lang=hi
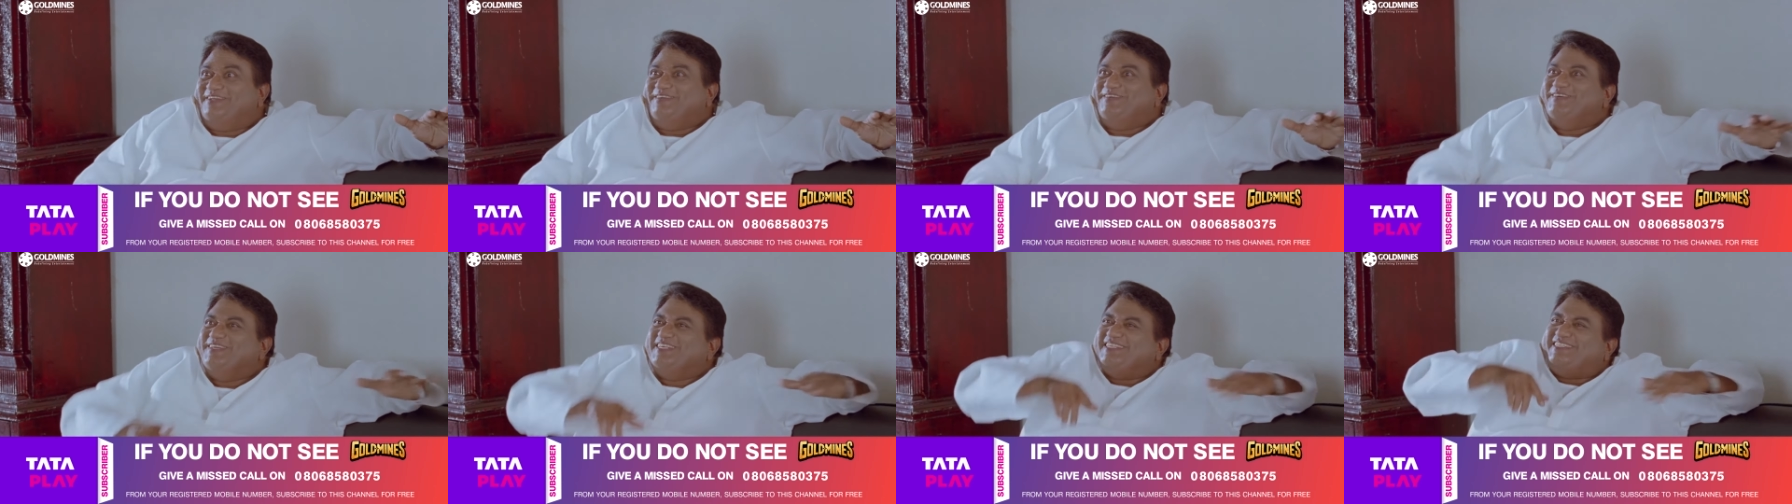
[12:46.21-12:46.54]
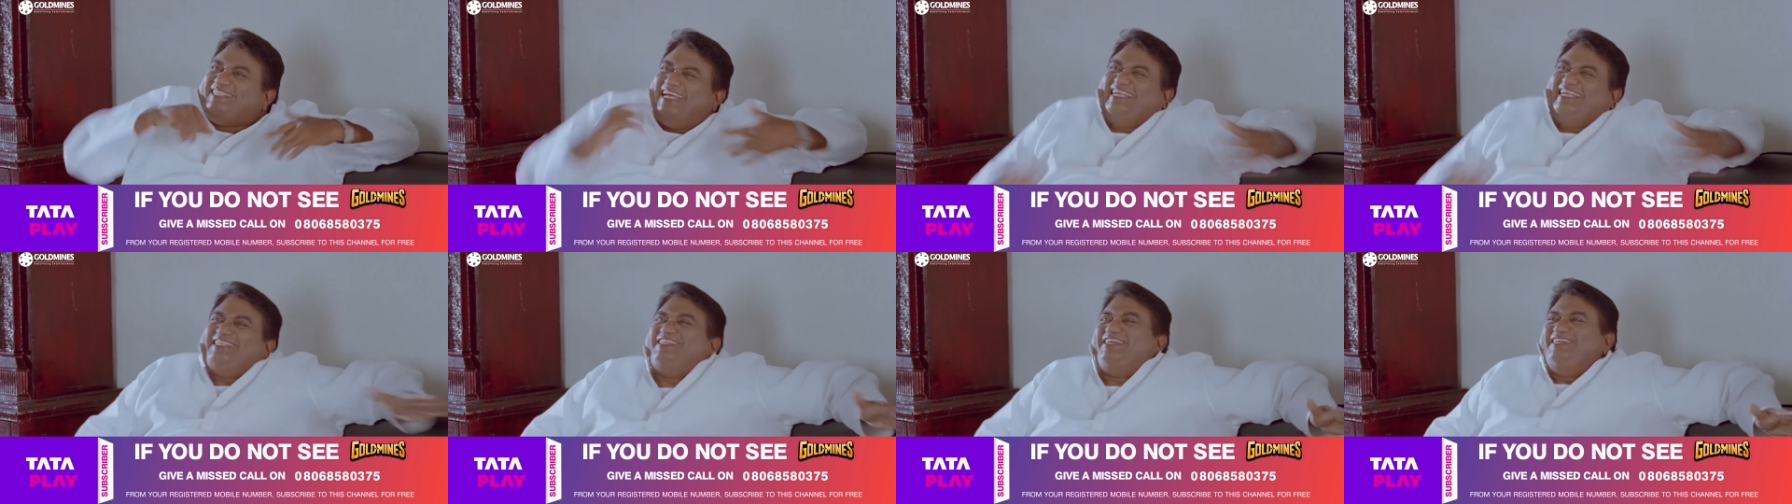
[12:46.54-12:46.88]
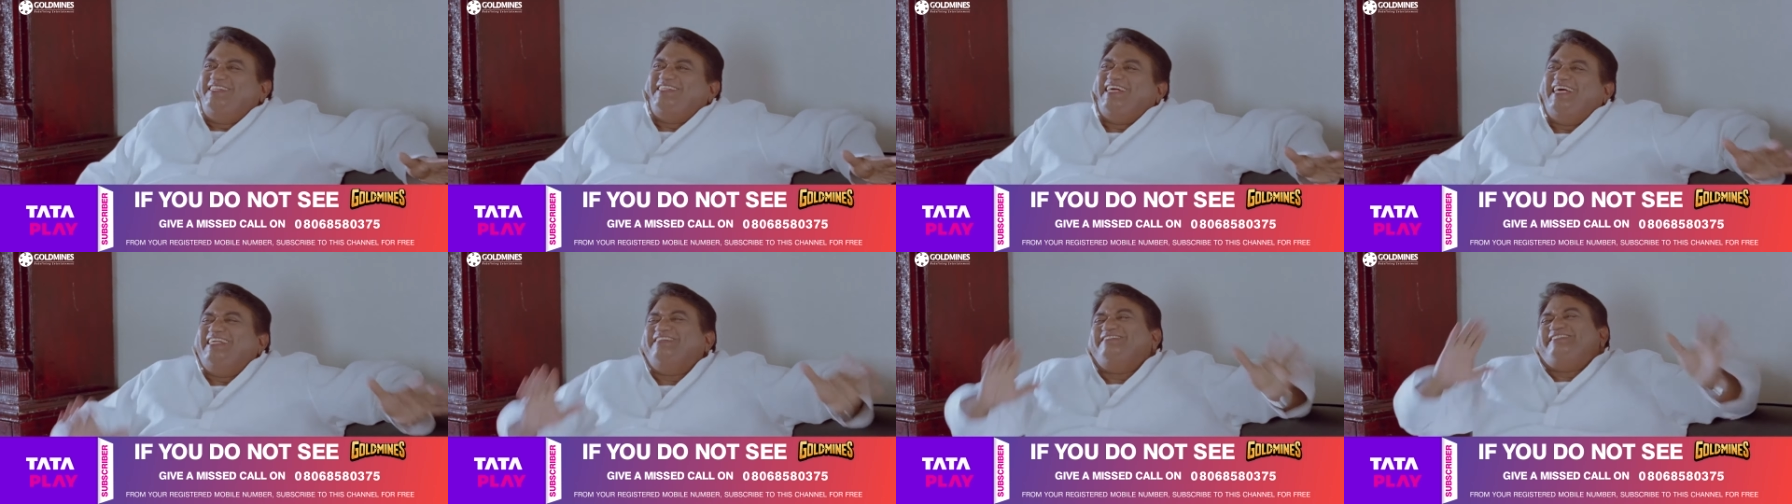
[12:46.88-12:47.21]
और धमाके में
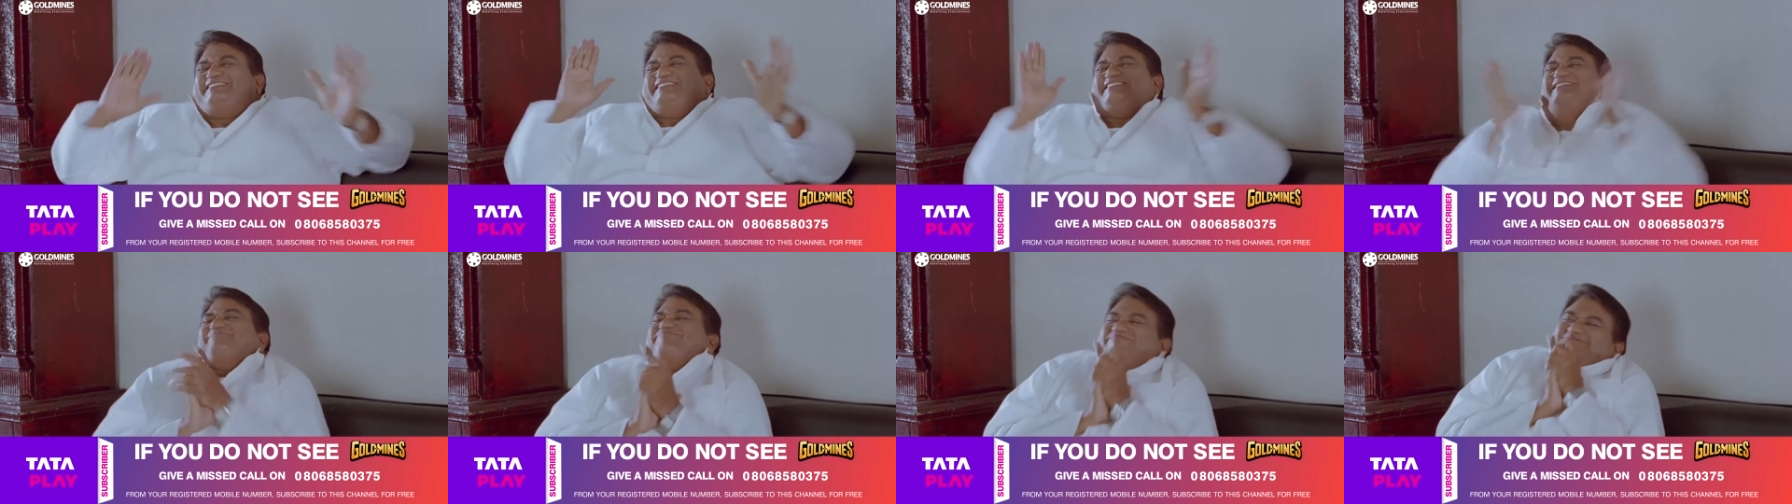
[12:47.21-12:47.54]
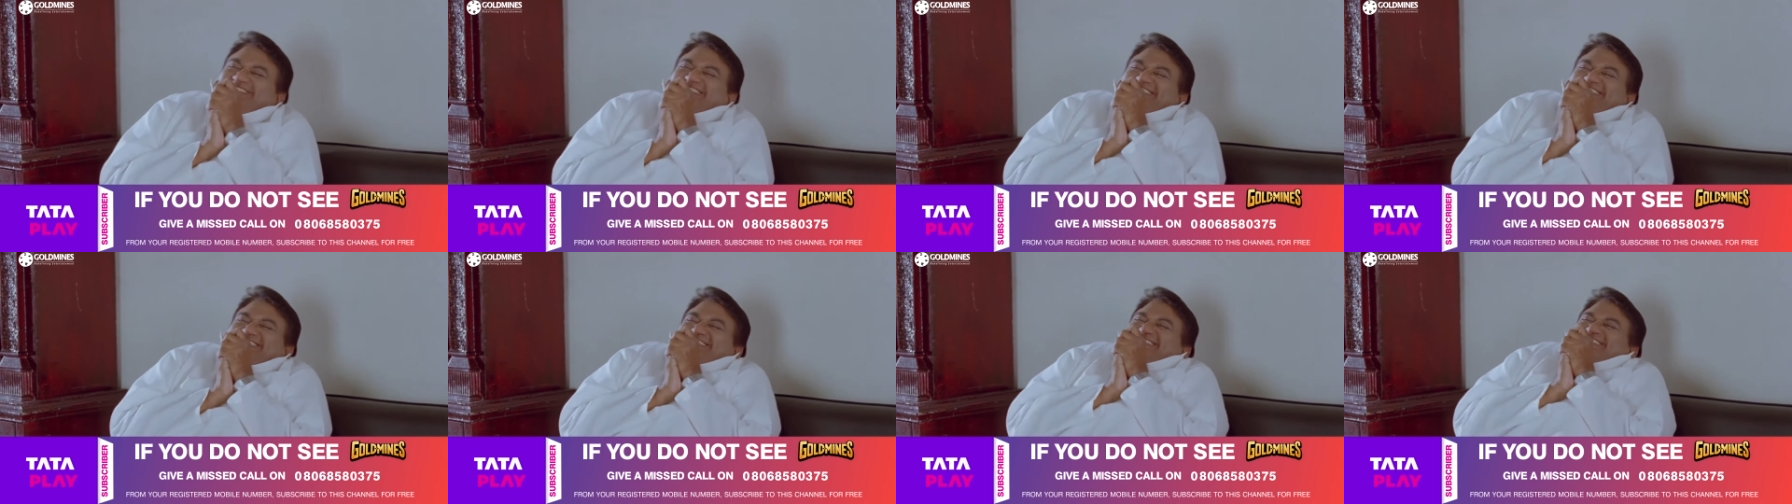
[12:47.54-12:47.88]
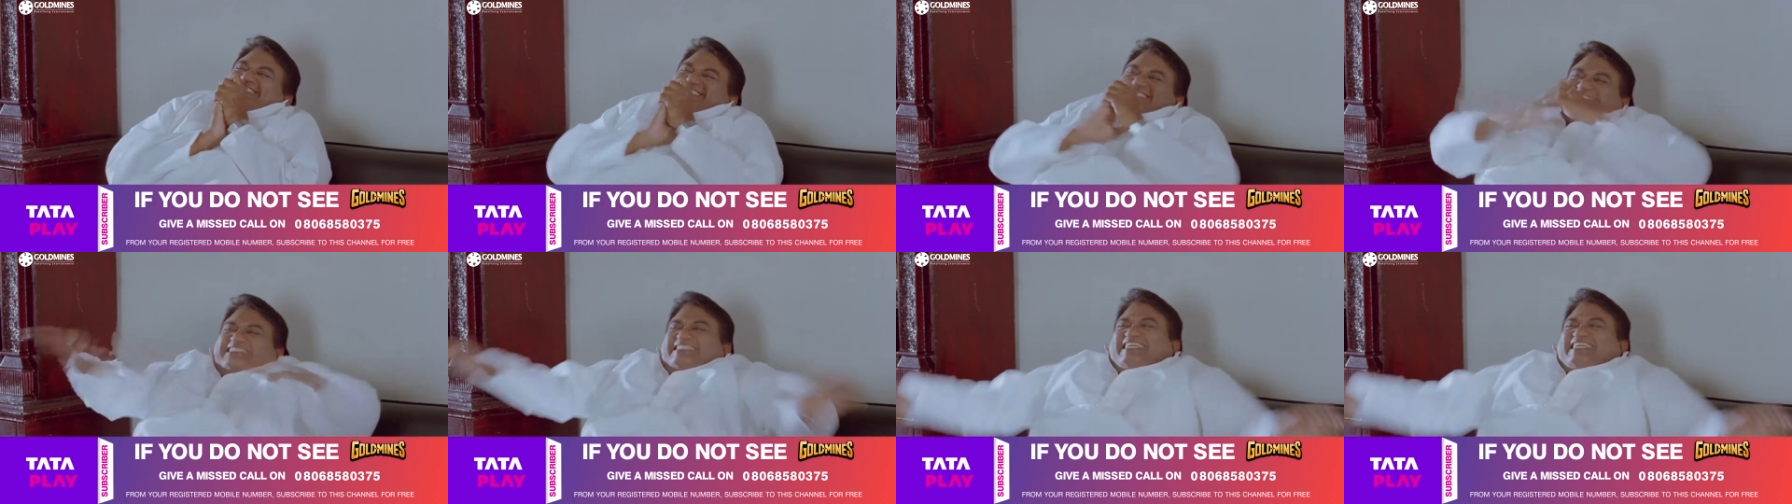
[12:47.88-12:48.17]
उड़ गया क्या बात है